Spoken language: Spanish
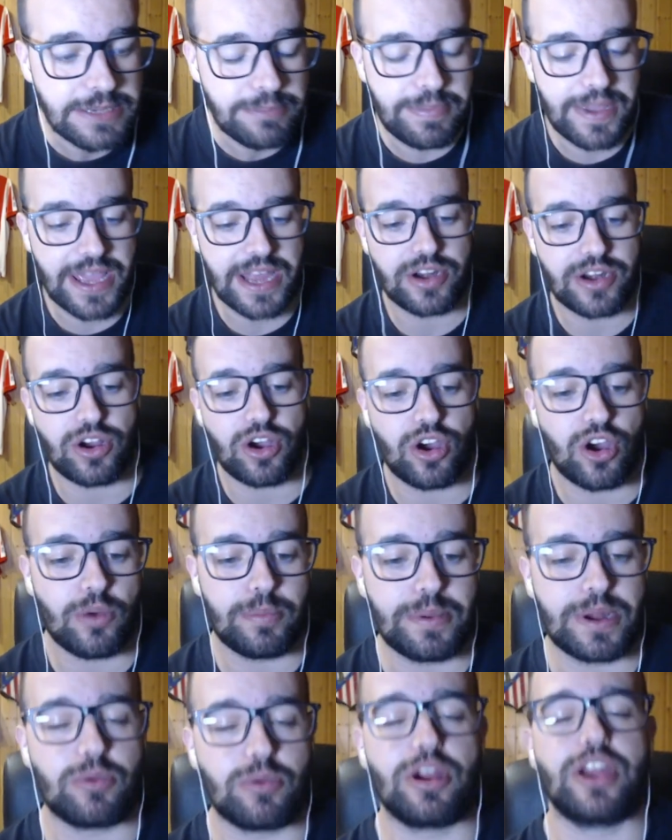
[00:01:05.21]
Pero,
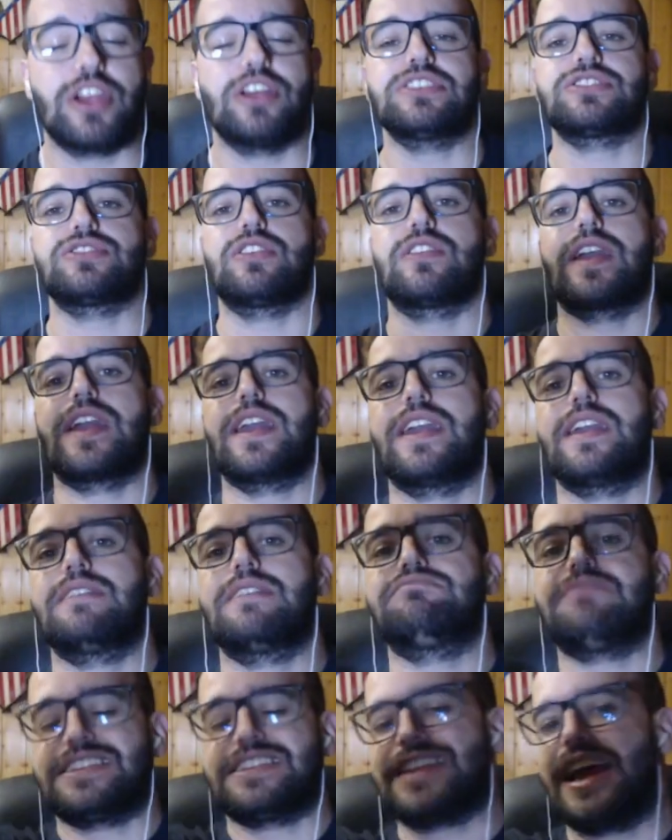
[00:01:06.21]
pero bueno, eso,
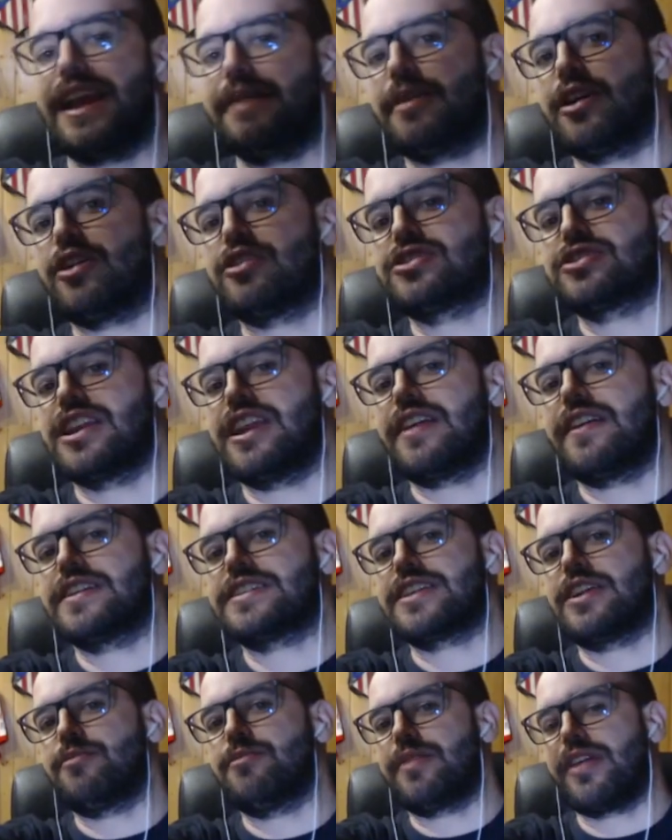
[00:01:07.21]
que estaré mejor si le
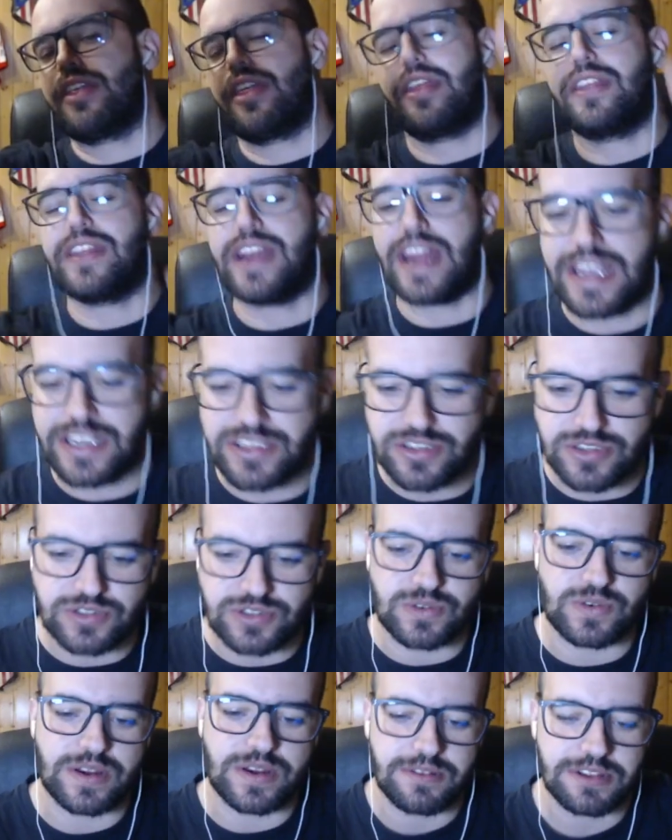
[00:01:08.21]
dais ahí un pedazo de like, si os
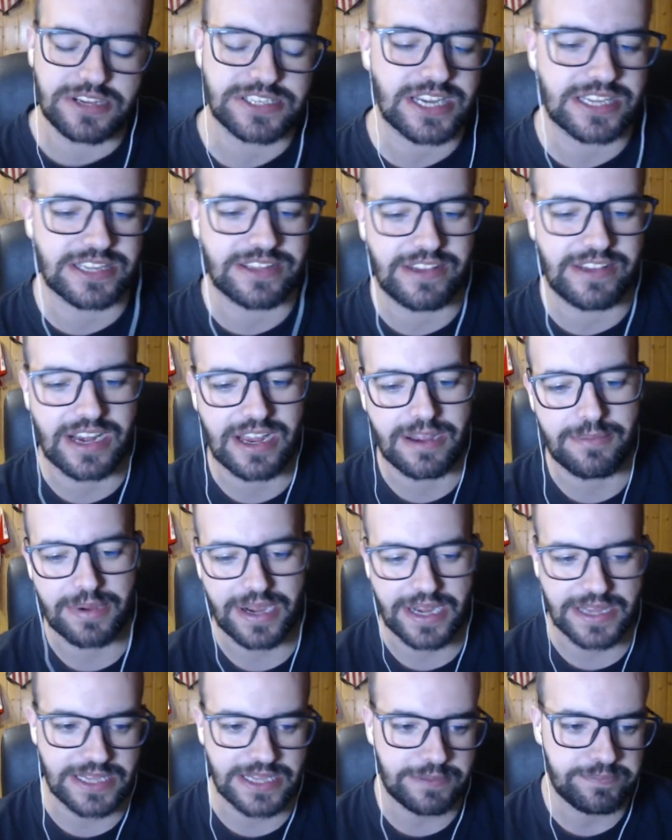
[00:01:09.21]
suscribís, si activáis la
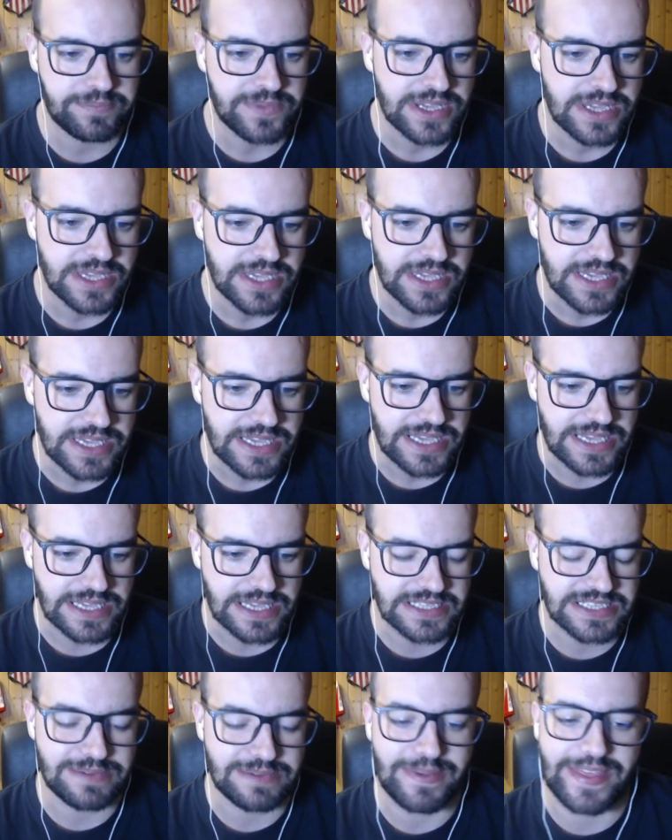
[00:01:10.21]
campanita
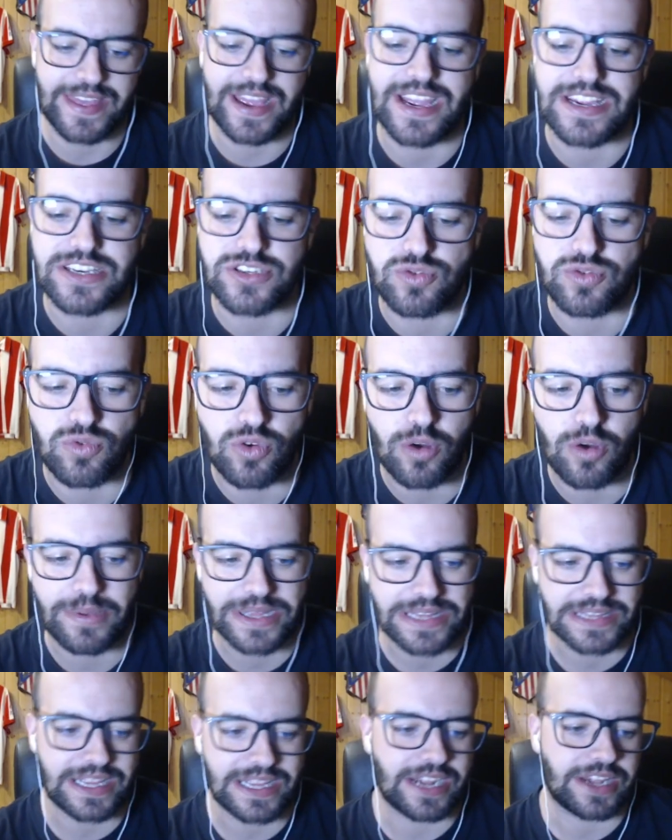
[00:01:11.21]
y si me dejáis un
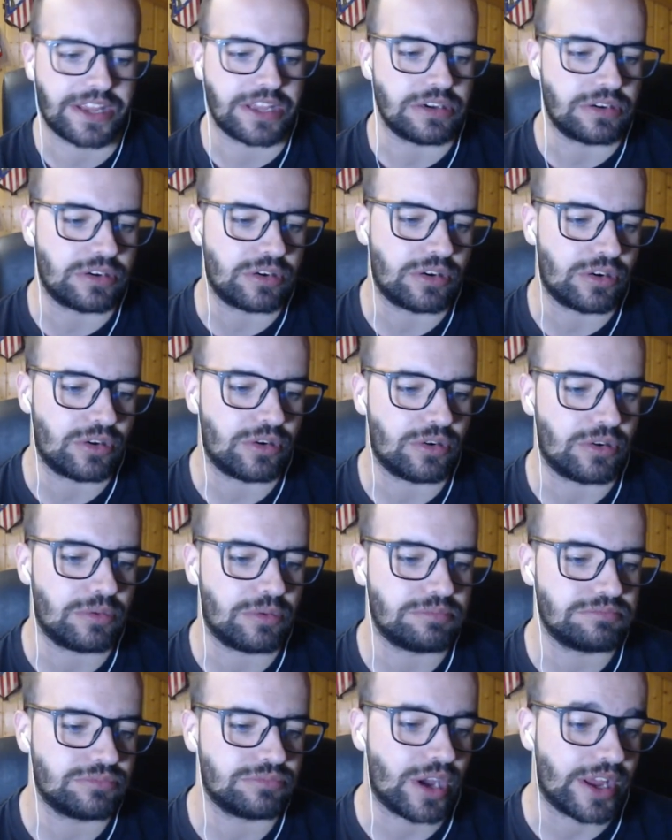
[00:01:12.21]

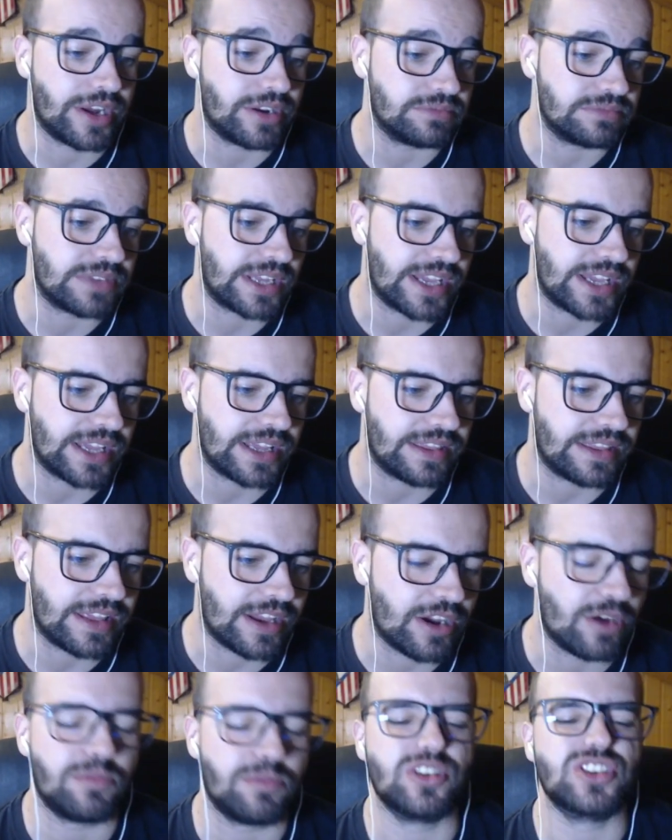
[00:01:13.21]
comentario, bueno,
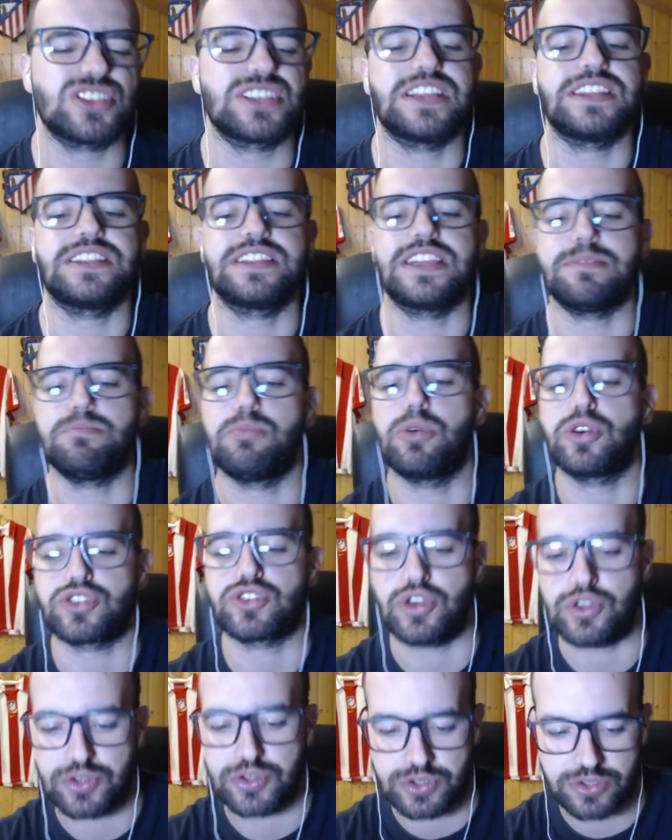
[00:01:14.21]
de, cómo os sentís
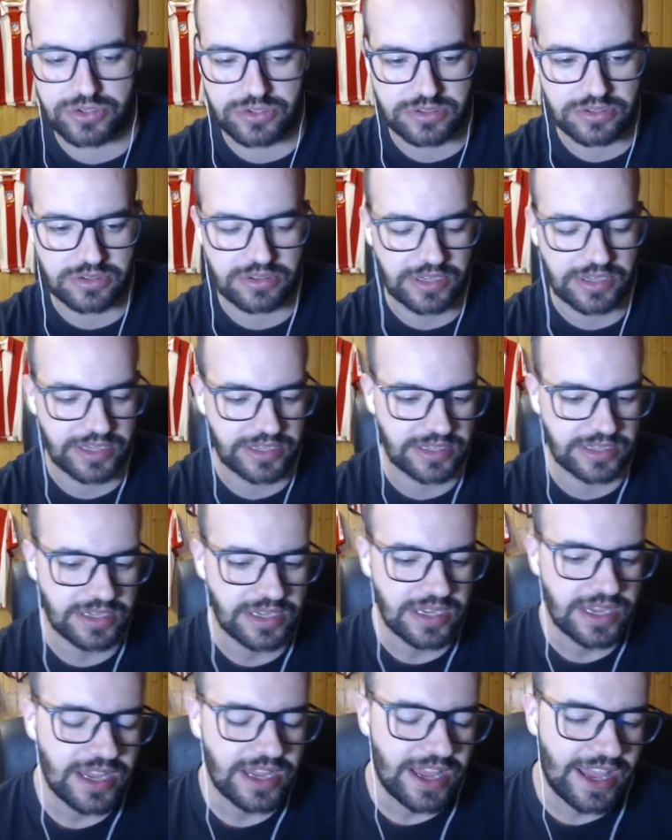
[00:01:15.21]
vosotros, ¿no? En,
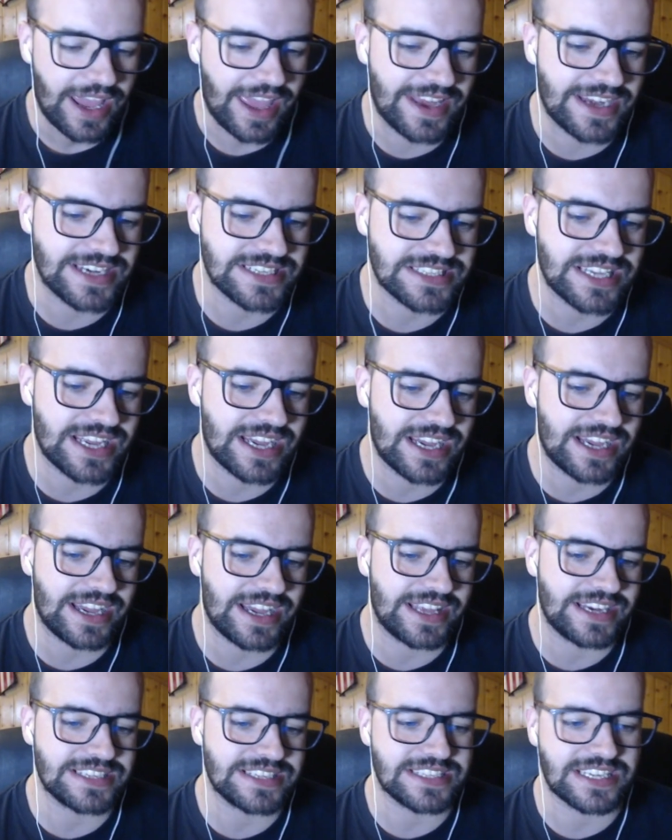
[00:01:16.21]

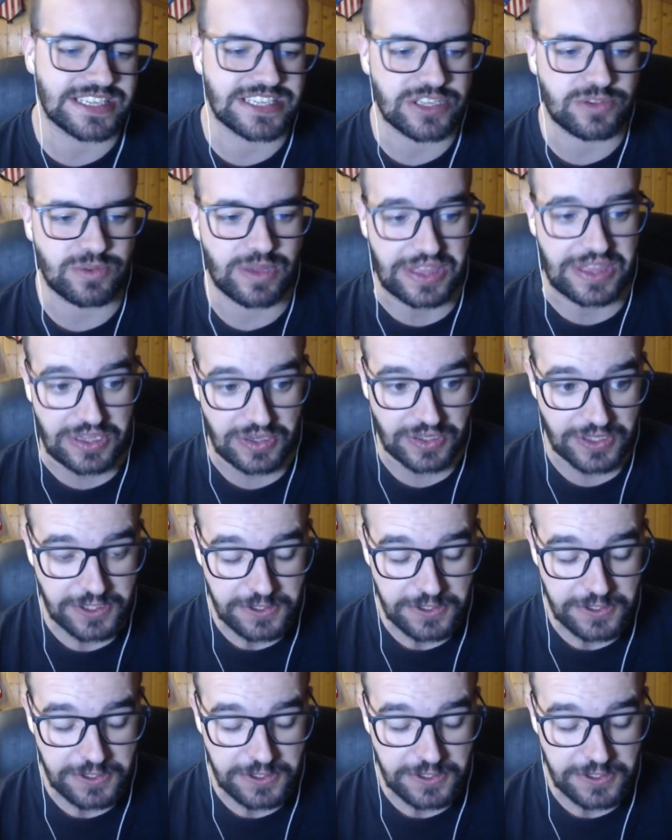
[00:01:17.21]
esta, en esta situación.